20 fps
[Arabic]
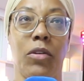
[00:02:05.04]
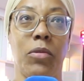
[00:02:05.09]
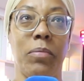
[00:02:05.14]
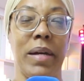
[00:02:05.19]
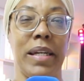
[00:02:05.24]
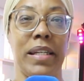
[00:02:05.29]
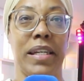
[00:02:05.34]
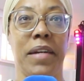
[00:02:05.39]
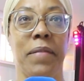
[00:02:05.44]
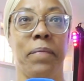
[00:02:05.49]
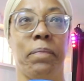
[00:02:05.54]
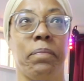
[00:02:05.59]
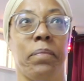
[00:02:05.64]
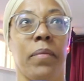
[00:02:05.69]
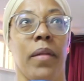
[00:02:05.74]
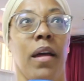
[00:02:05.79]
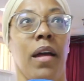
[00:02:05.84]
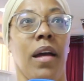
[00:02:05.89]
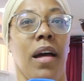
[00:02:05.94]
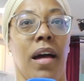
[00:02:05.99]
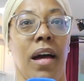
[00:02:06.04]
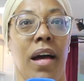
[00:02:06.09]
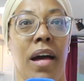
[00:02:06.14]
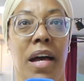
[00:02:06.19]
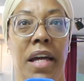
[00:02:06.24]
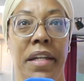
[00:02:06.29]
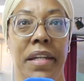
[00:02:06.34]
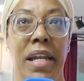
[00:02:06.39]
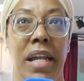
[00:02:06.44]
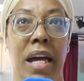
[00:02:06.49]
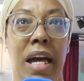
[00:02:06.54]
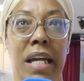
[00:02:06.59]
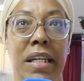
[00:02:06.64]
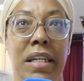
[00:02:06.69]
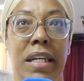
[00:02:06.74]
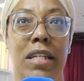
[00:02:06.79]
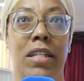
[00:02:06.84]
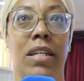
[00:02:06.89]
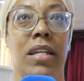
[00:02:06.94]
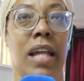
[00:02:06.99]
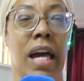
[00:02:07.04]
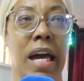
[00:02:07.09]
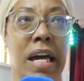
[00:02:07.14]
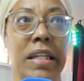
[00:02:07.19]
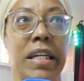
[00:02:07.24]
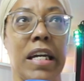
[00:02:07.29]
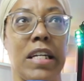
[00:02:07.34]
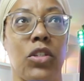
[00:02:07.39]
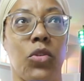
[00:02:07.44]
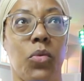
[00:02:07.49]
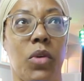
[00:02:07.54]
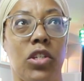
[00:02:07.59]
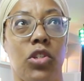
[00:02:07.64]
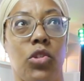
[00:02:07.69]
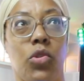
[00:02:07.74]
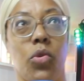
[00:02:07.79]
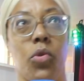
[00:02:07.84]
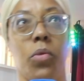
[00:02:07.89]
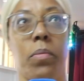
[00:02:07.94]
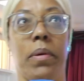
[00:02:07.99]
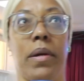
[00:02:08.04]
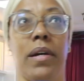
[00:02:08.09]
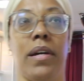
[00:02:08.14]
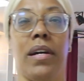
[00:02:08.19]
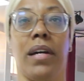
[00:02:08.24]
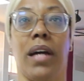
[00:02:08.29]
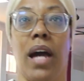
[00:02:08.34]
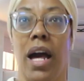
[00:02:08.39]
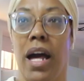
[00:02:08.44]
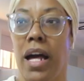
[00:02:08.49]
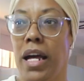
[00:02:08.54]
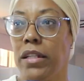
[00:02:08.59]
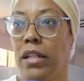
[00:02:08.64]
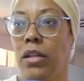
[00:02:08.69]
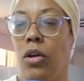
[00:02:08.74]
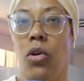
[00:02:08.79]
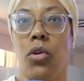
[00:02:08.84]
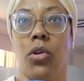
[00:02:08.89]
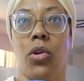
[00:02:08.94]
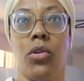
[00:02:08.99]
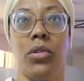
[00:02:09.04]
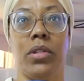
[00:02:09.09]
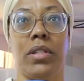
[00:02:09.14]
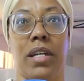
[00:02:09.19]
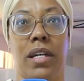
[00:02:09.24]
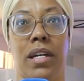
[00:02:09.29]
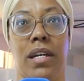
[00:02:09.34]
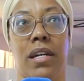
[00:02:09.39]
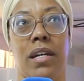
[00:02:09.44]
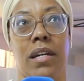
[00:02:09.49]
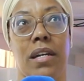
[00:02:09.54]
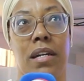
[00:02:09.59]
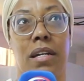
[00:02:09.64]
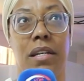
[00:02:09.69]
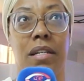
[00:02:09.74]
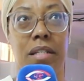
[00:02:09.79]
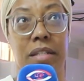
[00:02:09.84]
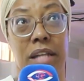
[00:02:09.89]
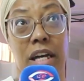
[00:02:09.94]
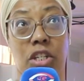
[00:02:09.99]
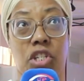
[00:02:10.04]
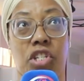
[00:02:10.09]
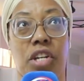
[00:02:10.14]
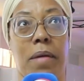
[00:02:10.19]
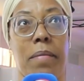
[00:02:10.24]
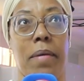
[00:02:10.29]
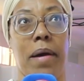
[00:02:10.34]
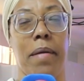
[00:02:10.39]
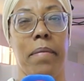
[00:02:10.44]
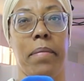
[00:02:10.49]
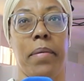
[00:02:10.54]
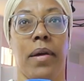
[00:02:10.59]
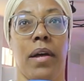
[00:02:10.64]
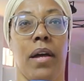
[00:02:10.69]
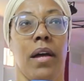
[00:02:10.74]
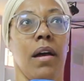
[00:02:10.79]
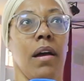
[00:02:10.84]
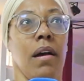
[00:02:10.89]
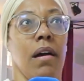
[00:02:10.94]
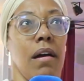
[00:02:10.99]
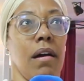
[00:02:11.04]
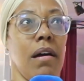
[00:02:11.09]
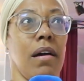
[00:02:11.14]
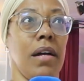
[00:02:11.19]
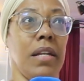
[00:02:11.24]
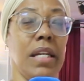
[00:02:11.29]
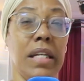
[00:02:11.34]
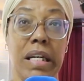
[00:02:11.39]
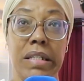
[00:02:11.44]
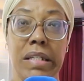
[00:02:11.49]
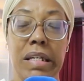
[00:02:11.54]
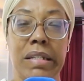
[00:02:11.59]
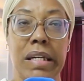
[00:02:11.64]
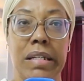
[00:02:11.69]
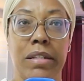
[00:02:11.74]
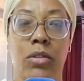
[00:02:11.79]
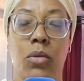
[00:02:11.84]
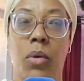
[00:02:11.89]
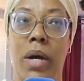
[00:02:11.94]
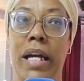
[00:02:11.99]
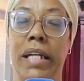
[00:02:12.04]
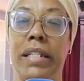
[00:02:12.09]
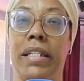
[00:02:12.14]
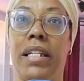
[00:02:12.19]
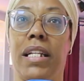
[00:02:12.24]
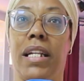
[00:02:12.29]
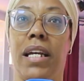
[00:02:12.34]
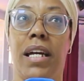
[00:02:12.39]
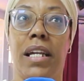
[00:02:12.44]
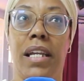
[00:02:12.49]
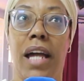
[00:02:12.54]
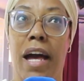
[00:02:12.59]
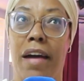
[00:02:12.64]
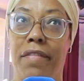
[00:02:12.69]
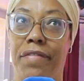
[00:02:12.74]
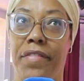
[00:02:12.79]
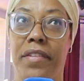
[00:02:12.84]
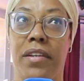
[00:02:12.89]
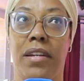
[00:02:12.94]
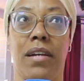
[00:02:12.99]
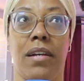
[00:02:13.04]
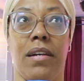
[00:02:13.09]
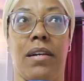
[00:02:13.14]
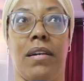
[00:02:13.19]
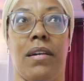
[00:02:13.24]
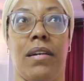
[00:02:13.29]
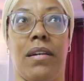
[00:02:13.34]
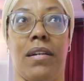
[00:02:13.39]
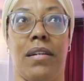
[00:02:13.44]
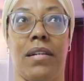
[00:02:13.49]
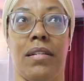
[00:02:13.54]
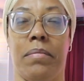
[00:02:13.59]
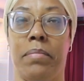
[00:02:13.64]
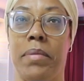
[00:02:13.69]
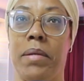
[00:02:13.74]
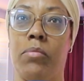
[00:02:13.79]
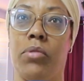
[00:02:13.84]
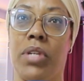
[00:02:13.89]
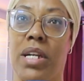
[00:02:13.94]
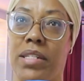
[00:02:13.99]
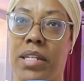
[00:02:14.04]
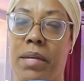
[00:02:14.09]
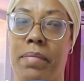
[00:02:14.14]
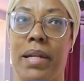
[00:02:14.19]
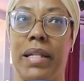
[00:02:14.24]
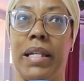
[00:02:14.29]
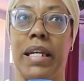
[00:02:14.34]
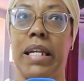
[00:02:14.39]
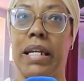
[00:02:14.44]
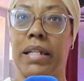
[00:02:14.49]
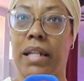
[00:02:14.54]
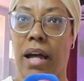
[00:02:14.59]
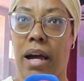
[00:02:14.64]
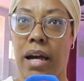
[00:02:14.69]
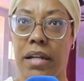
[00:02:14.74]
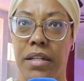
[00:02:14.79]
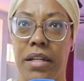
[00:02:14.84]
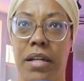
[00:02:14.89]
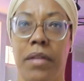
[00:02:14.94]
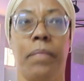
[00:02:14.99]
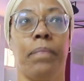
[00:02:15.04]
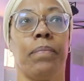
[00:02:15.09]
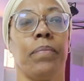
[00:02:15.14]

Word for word: العمالي آه، احنا الحال كان الان كنتواجدوا بقاعه العروض لدار الشباب اللي كتحتضن واحد الحفل بمناسبه ليله القدر